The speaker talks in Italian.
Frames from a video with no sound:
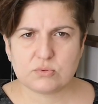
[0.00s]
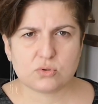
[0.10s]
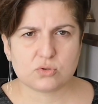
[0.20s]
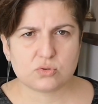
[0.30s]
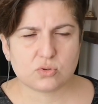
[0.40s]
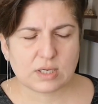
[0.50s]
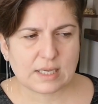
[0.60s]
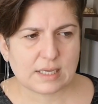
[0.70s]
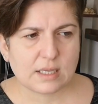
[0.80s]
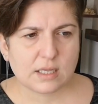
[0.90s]
piuttosto
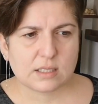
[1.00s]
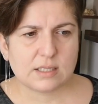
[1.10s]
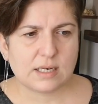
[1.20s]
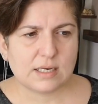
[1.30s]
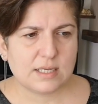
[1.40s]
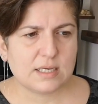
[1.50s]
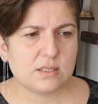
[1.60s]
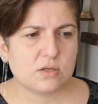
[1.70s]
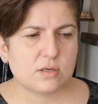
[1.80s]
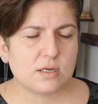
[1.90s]
che del
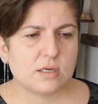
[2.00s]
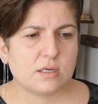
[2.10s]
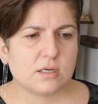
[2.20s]
Lidl.